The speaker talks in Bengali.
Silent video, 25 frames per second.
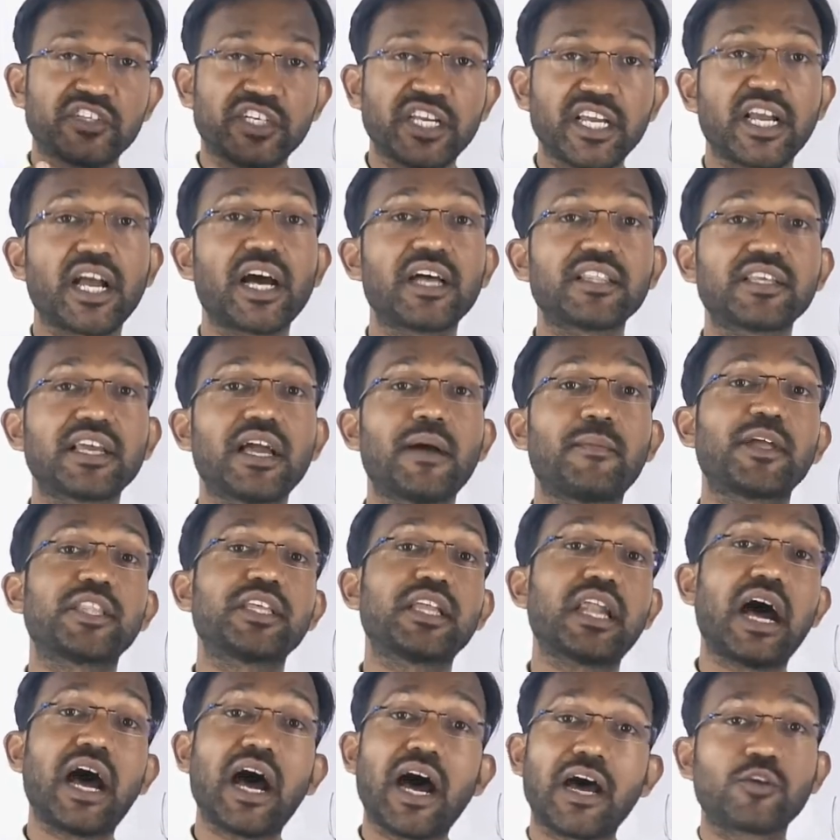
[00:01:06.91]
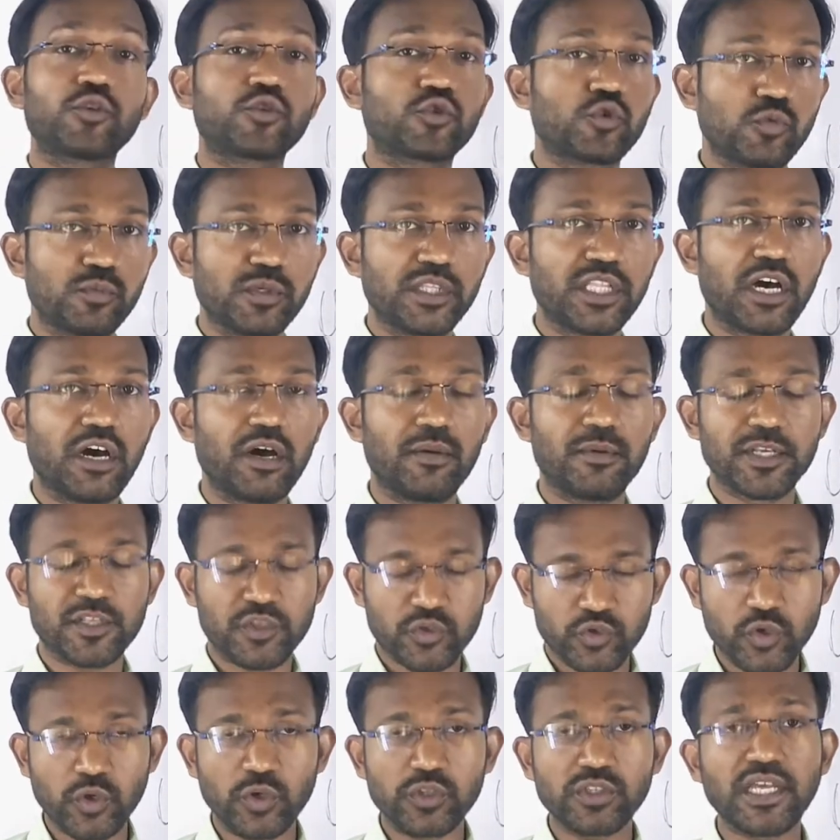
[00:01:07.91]
শেখাতে আমাদের আরো সুবিধা হবে
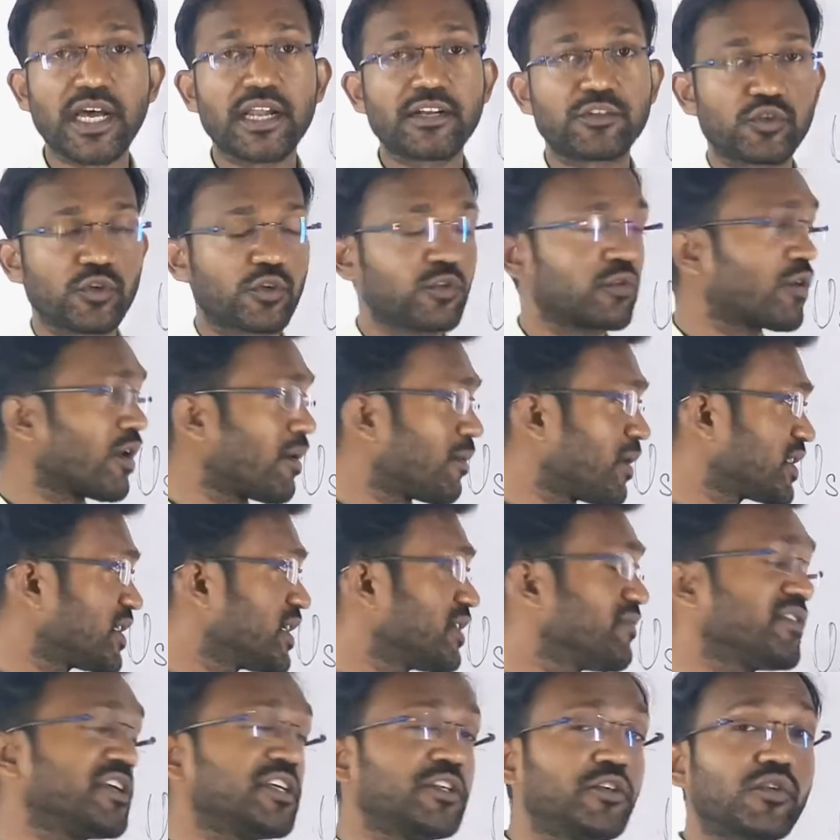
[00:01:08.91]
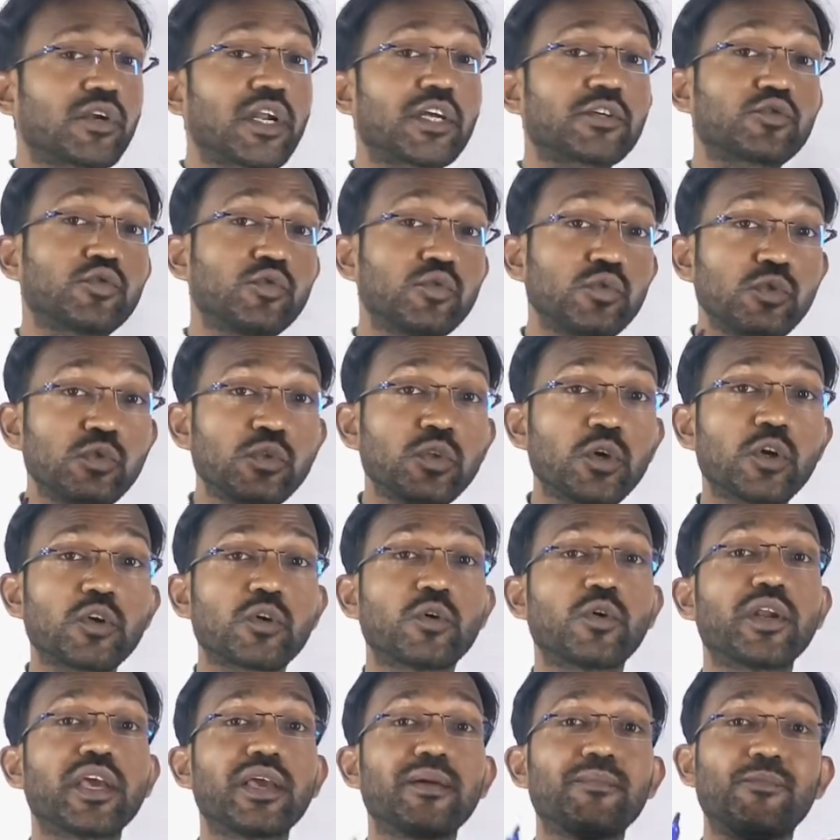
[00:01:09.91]
সো তার জন্য আমাদের ভিডিওটা সুন্দর
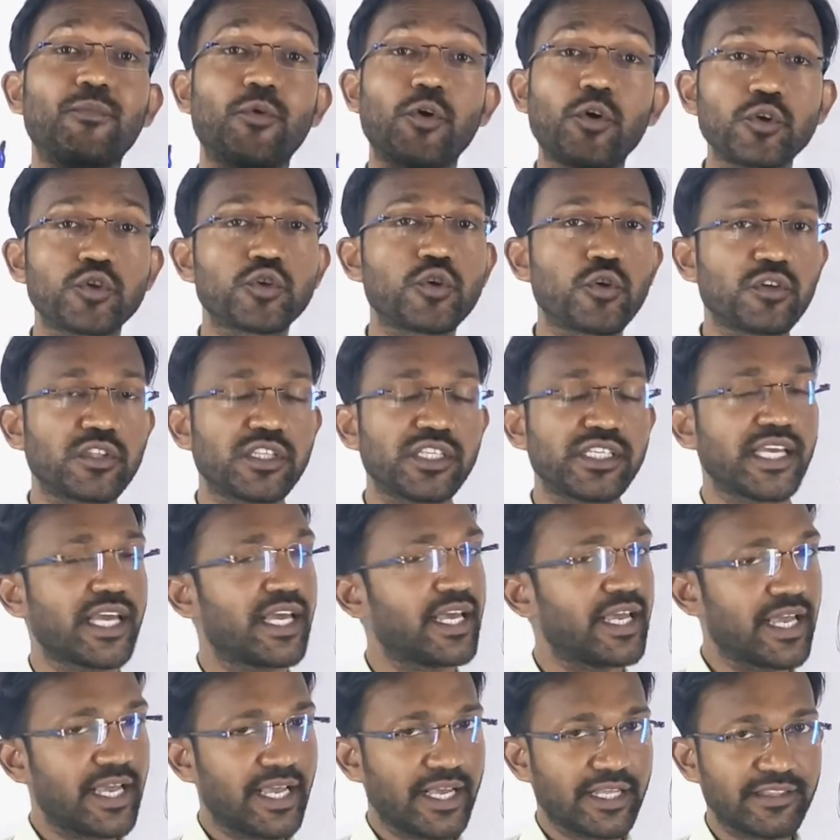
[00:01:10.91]
করে মনোযোগ দিয়ে